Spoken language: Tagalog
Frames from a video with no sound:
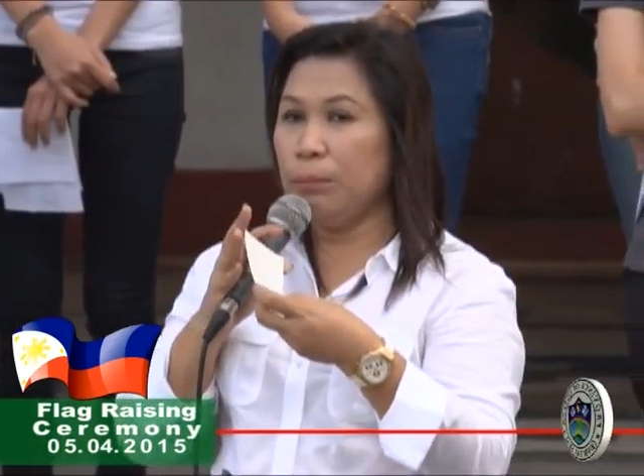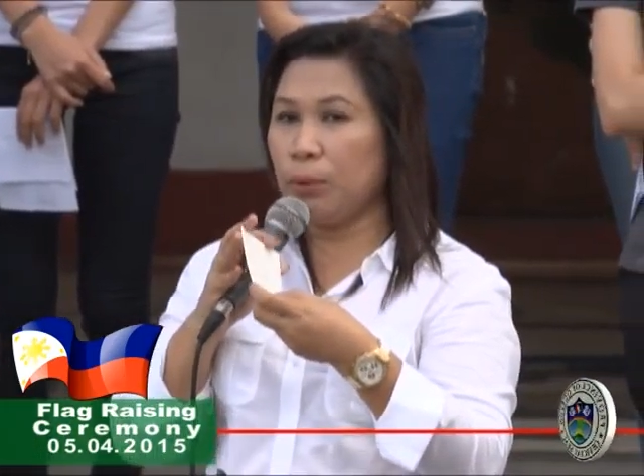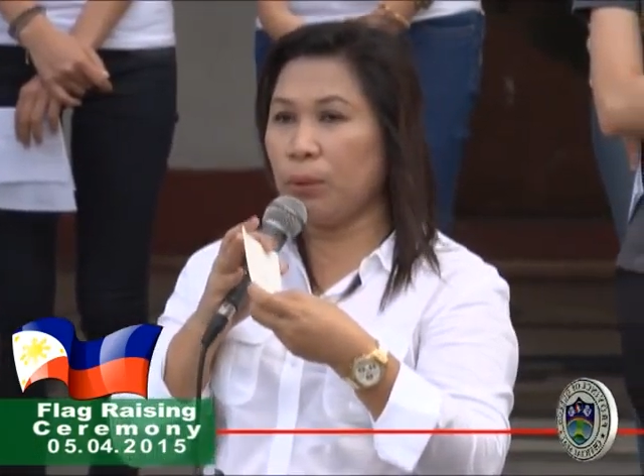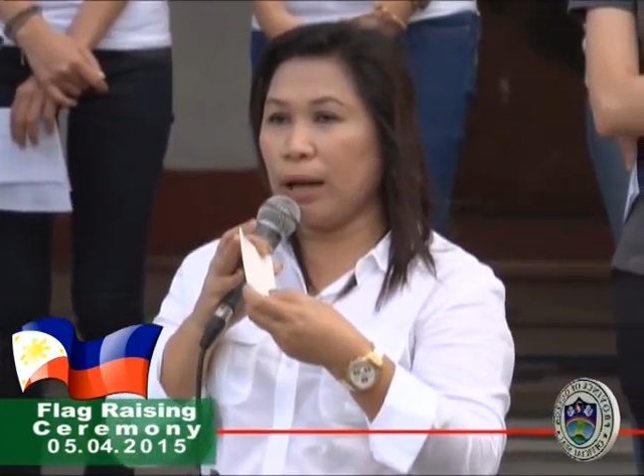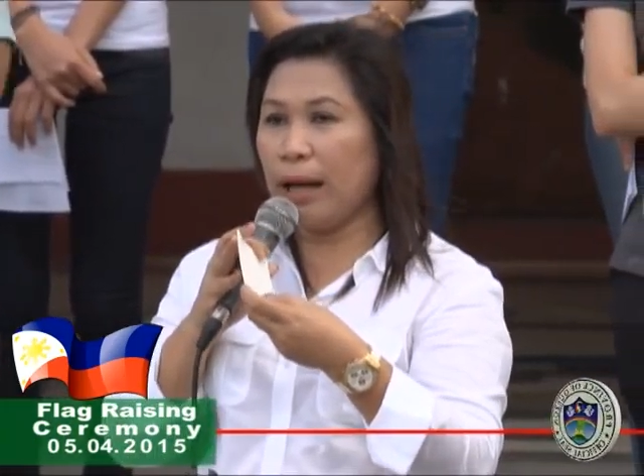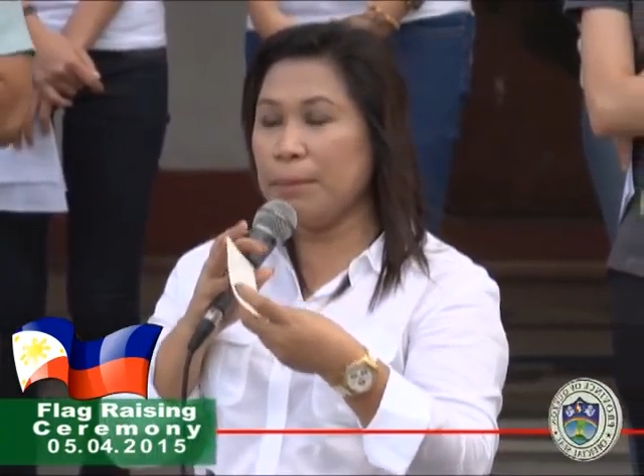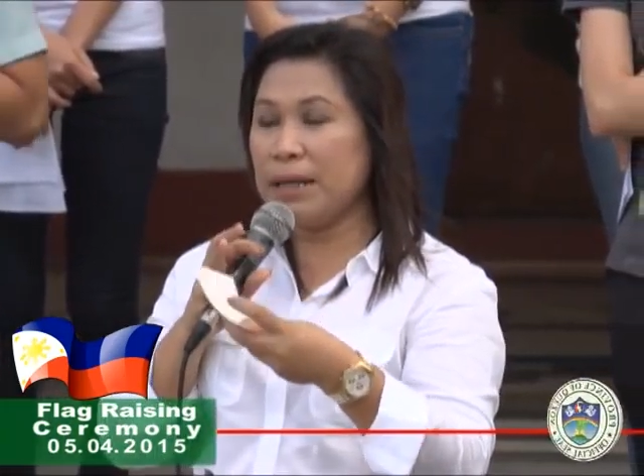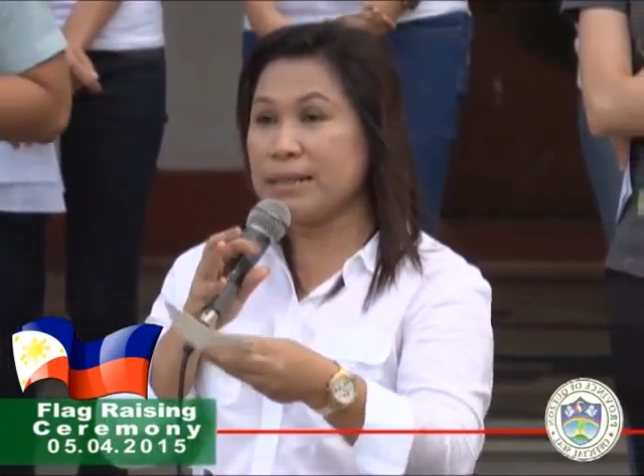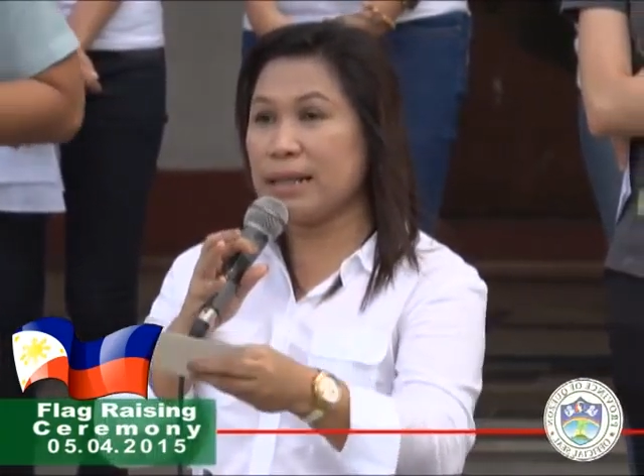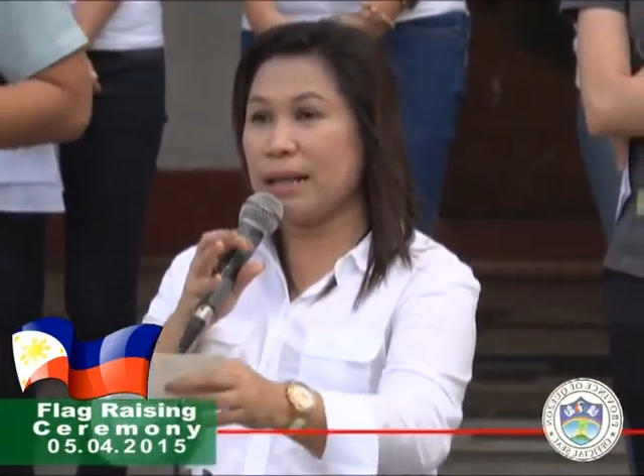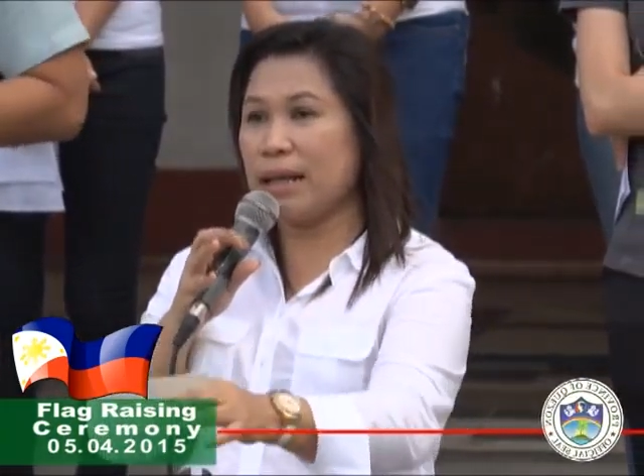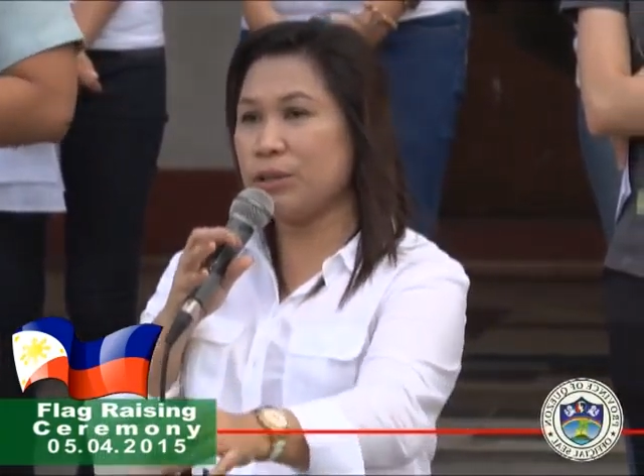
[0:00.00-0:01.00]
programa
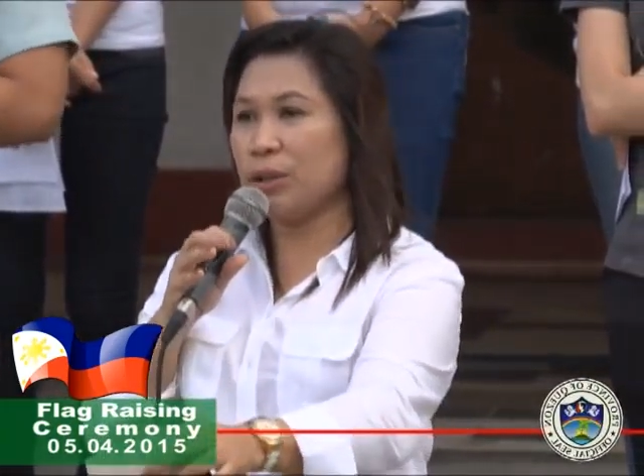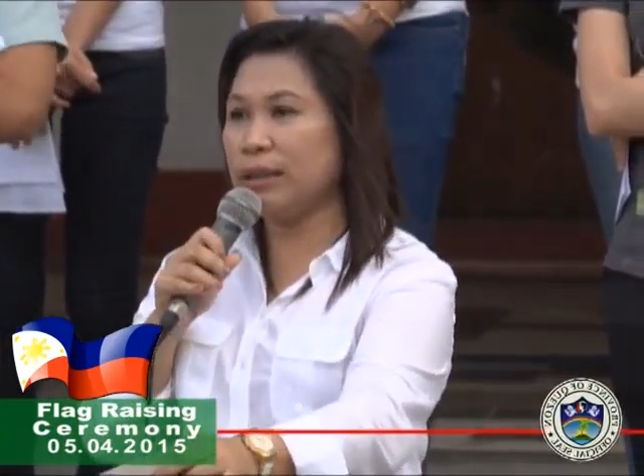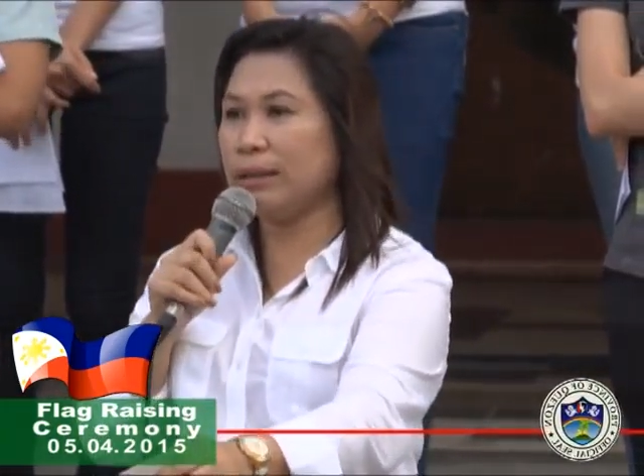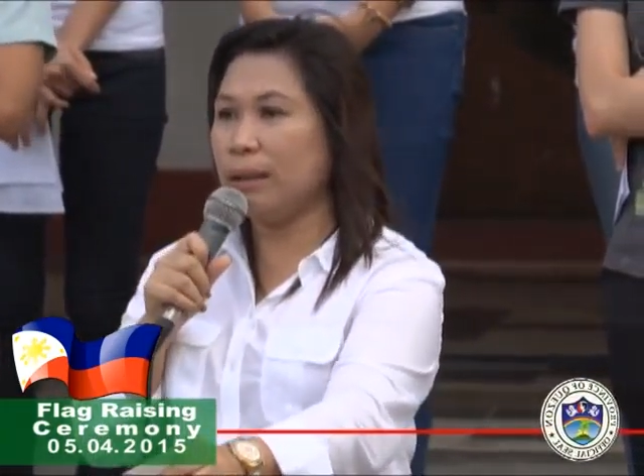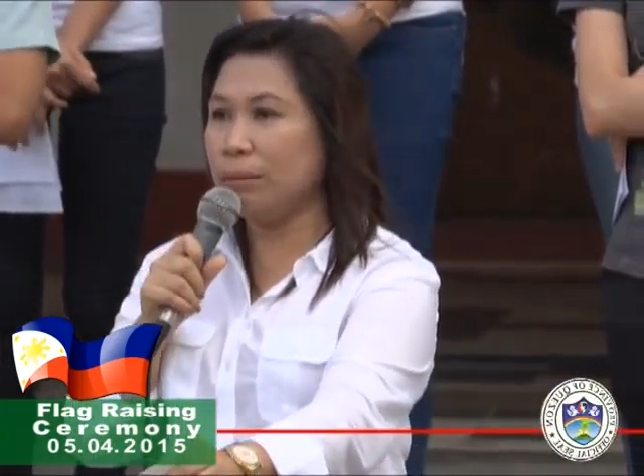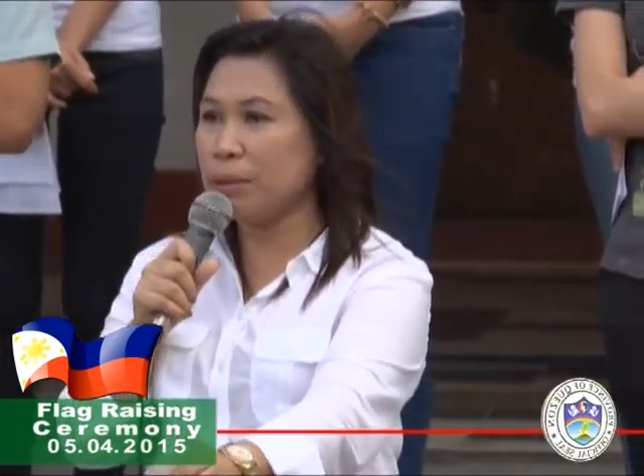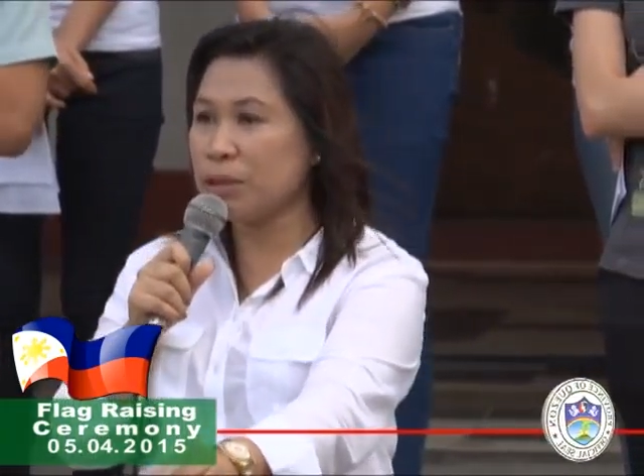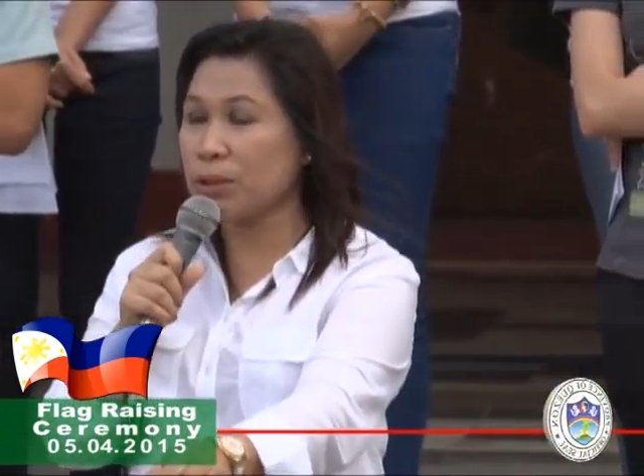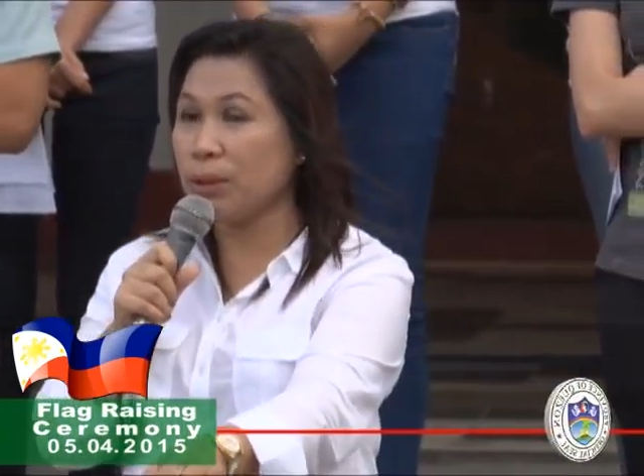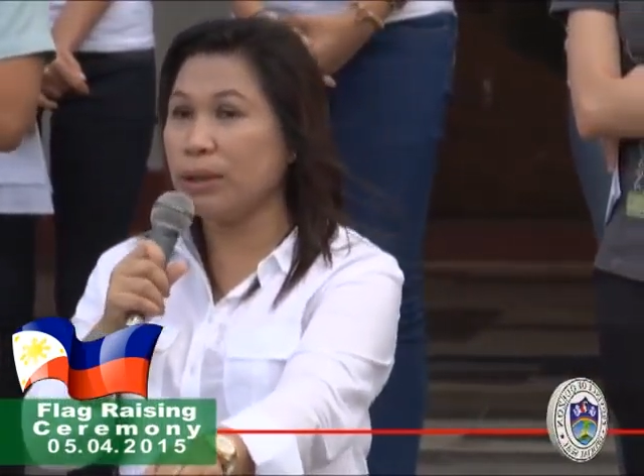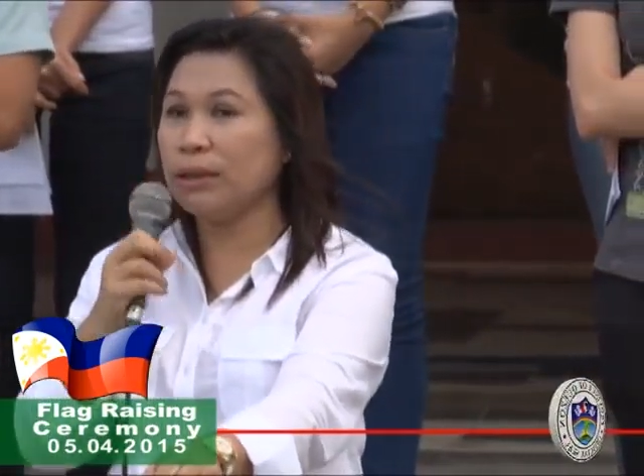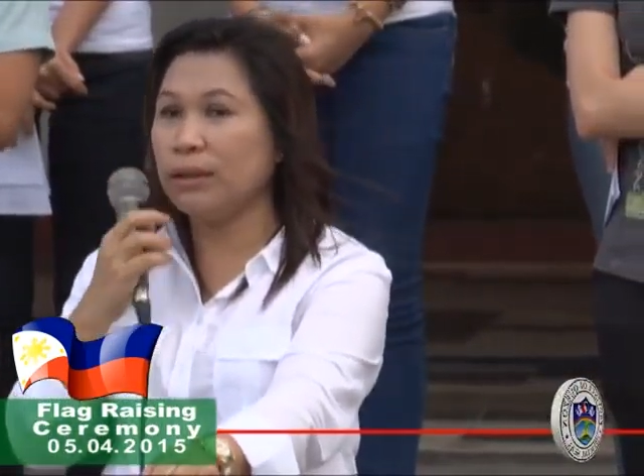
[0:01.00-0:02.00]
sa radyo at
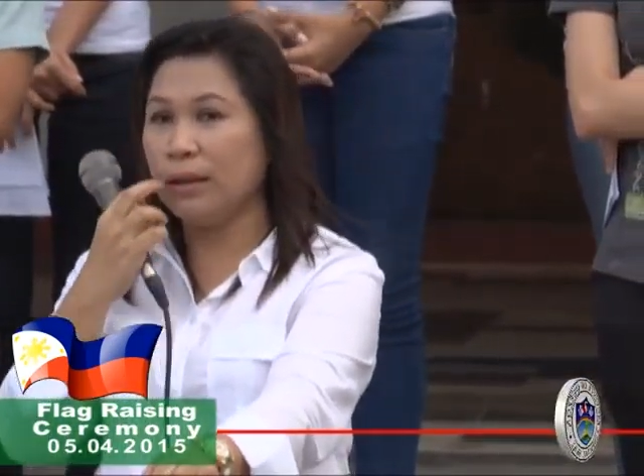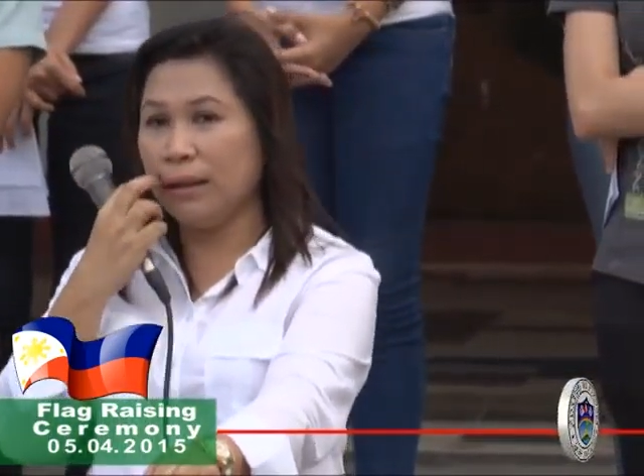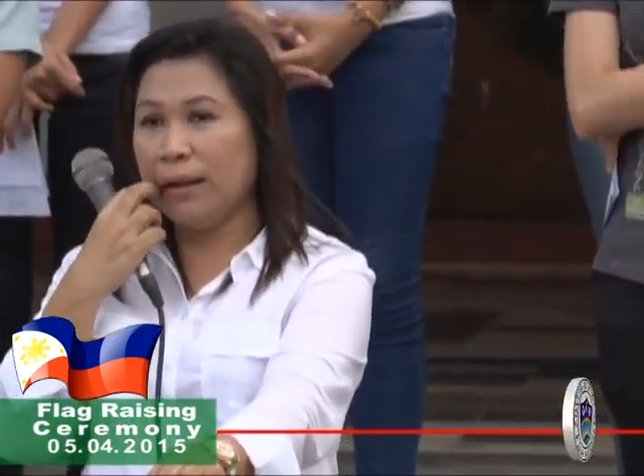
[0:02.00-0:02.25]
telebisyon